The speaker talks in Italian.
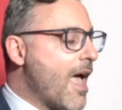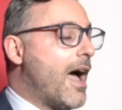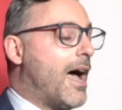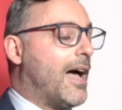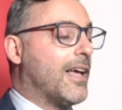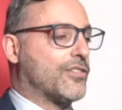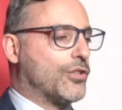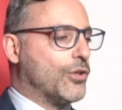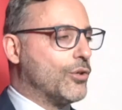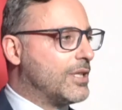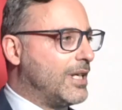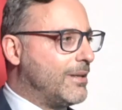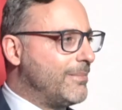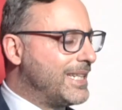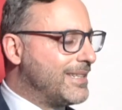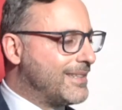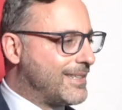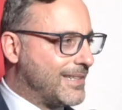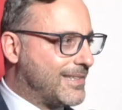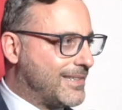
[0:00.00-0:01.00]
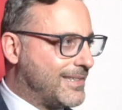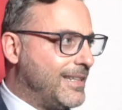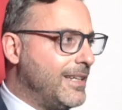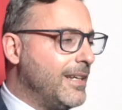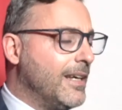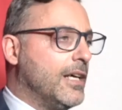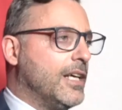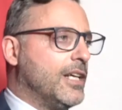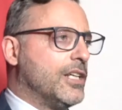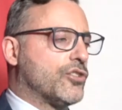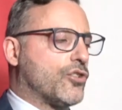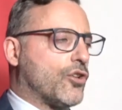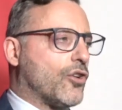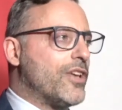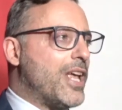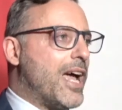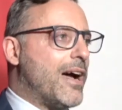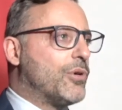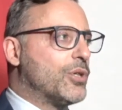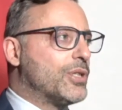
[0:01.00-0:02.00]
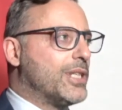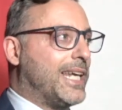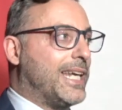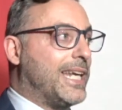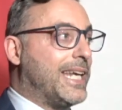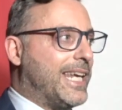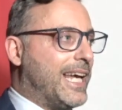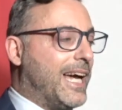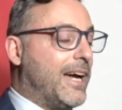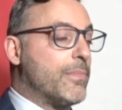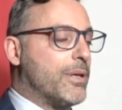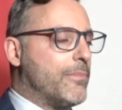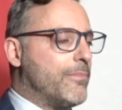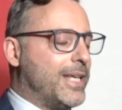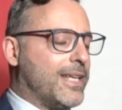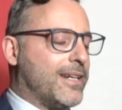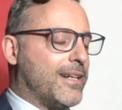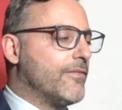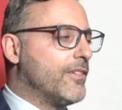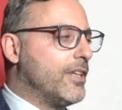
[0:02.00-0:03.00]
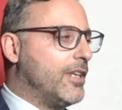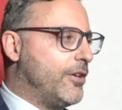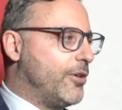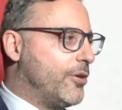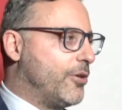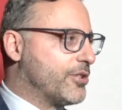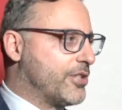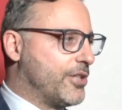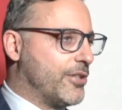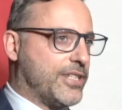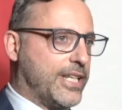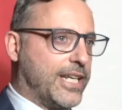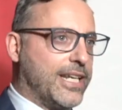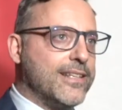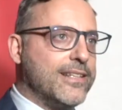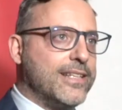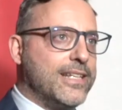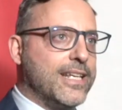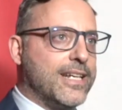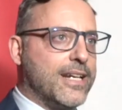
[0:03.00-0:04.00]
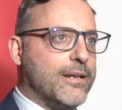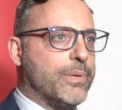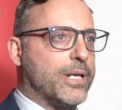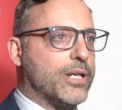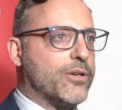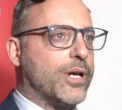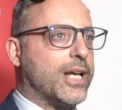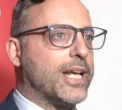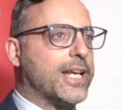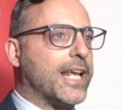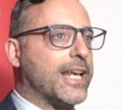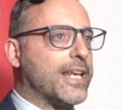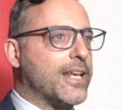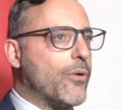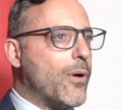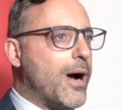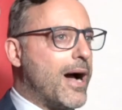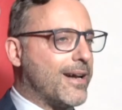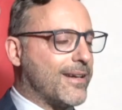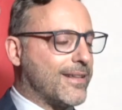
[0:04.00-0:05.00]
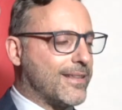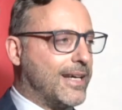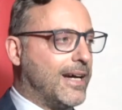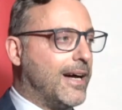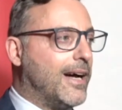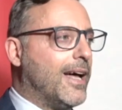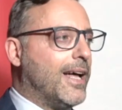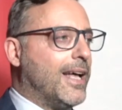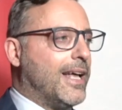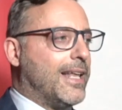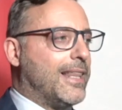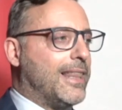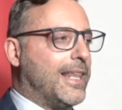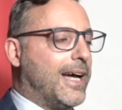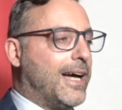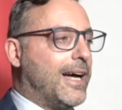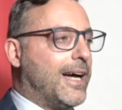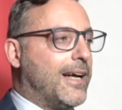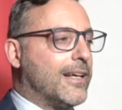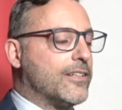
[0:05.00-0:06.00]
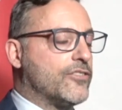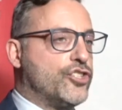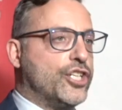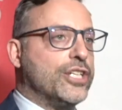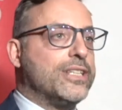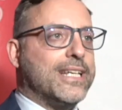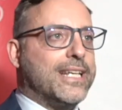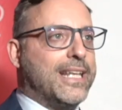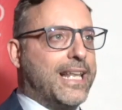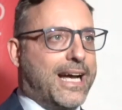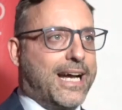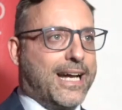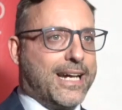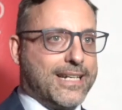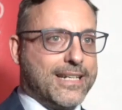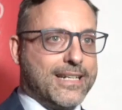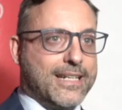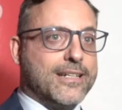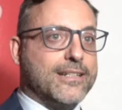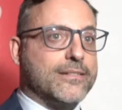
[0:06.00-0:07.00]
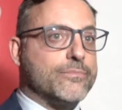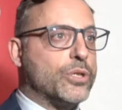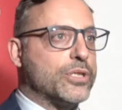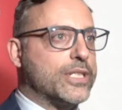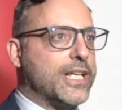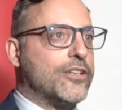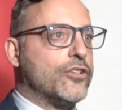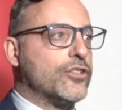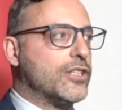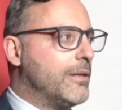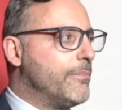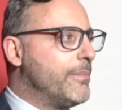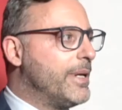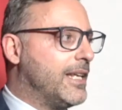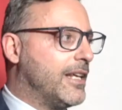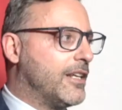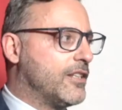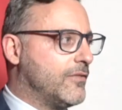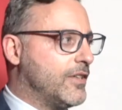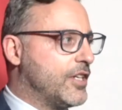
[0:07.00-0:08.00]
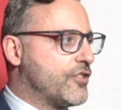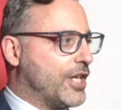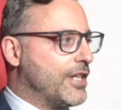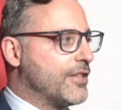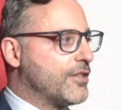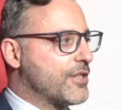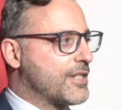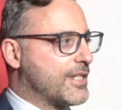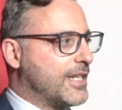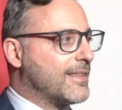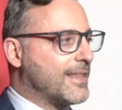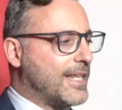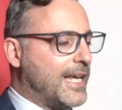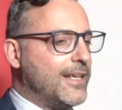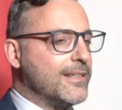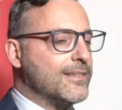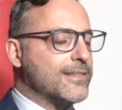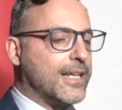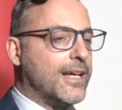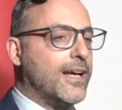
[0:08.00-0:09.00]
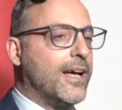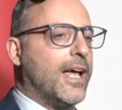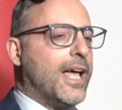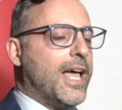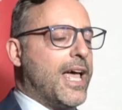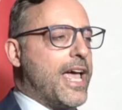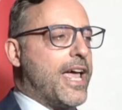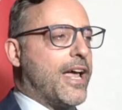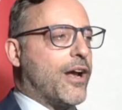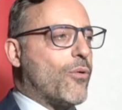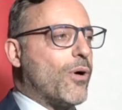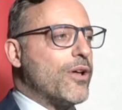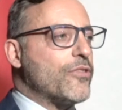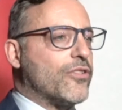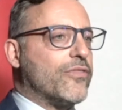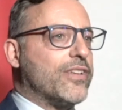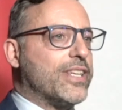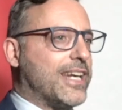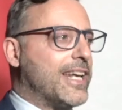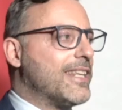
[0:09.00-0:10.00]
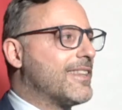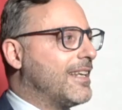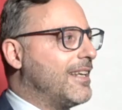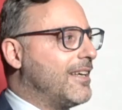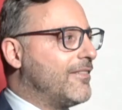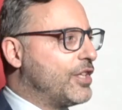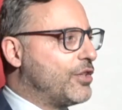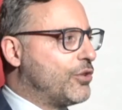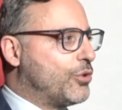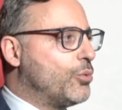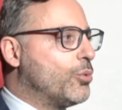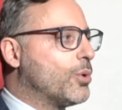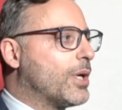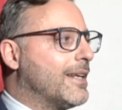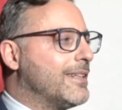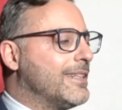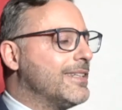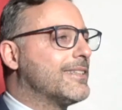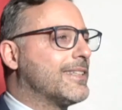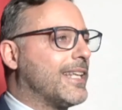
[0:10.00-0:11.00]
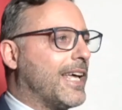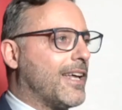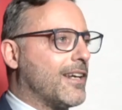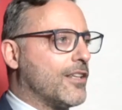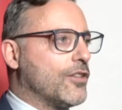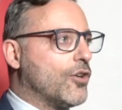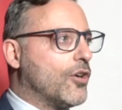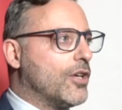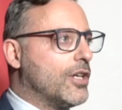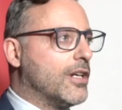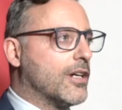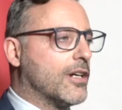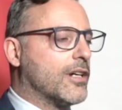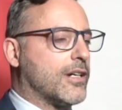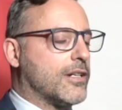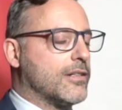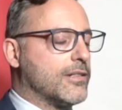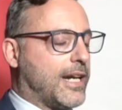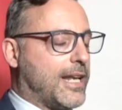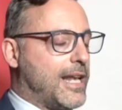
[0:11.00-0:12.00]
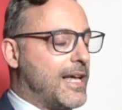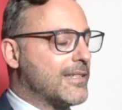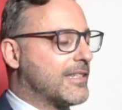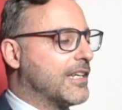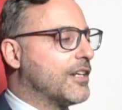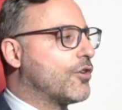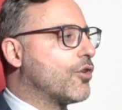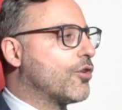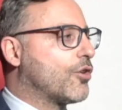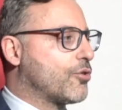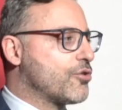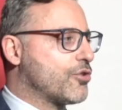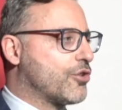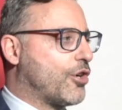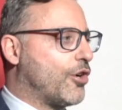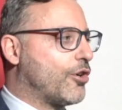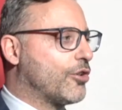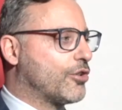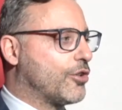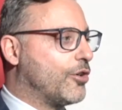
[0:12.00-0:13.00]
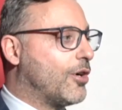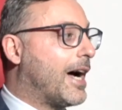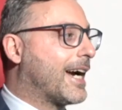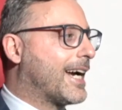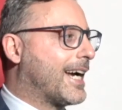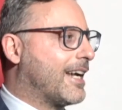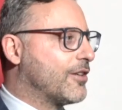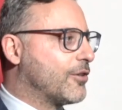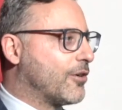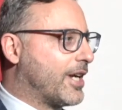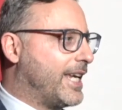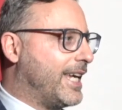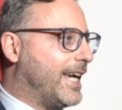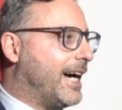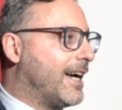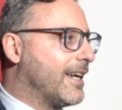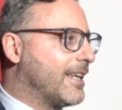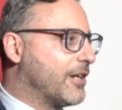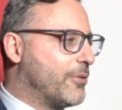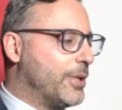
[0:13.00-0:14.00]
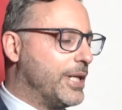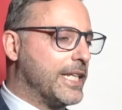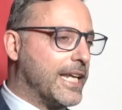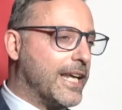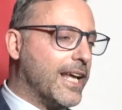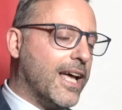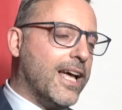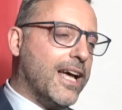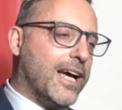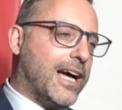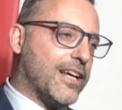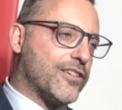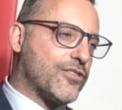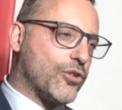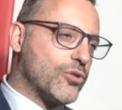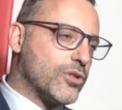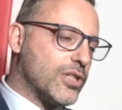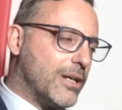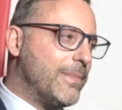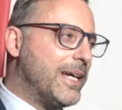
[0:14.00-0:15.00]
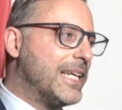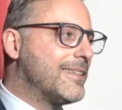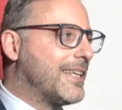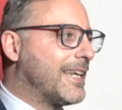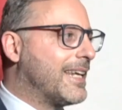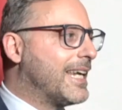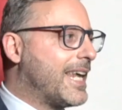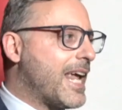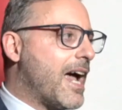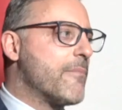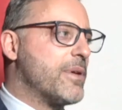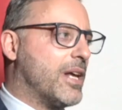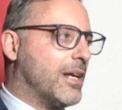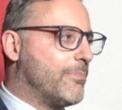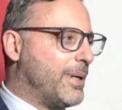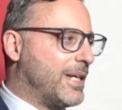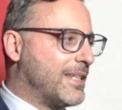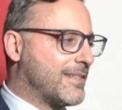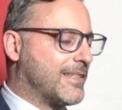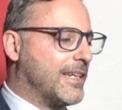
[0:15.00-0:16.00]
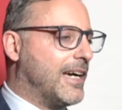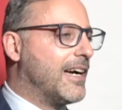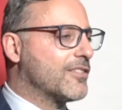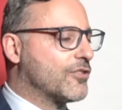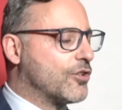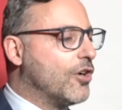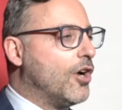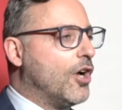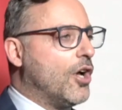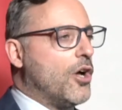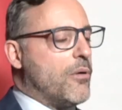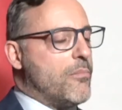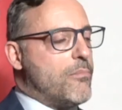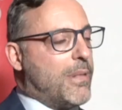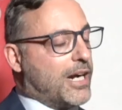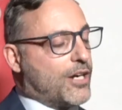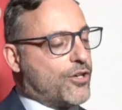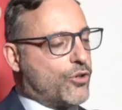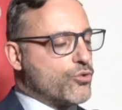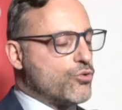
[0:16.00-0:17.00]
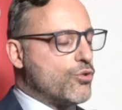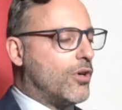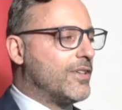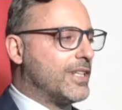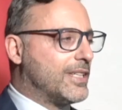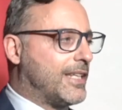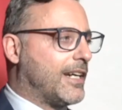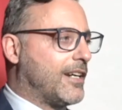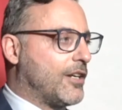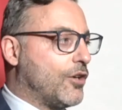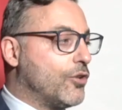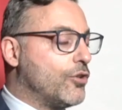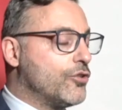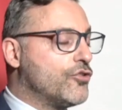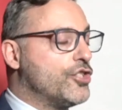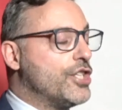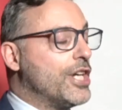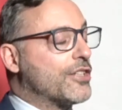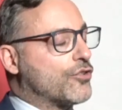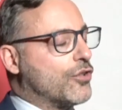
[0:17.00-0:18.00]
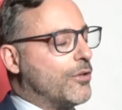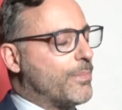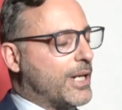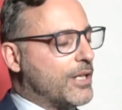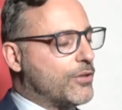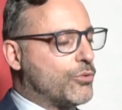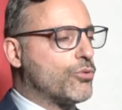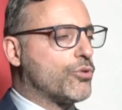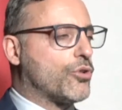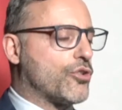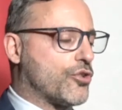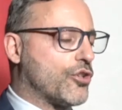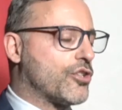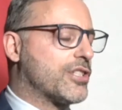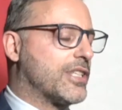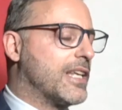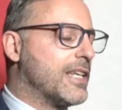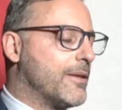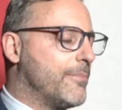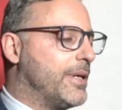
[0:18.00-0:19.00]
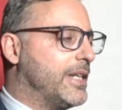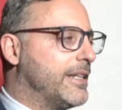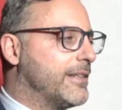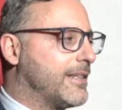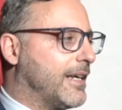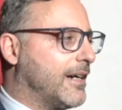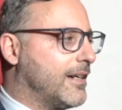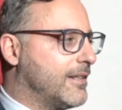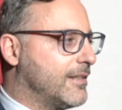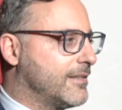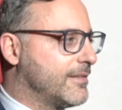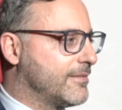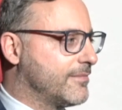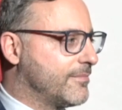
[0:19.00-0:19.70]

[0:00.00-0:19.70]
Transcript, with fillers: Assolutamente sì, troviamo dei richiami meravigliosi, oserei dire, per quel che riguarda la GT Line, modello del 1970 e quando vedrete la vettura all'interno il classico cruscotto a cannocchiale, quindi assolutamente richiami al passato ma con nuove tecnologie e soprattutto sostenibilità.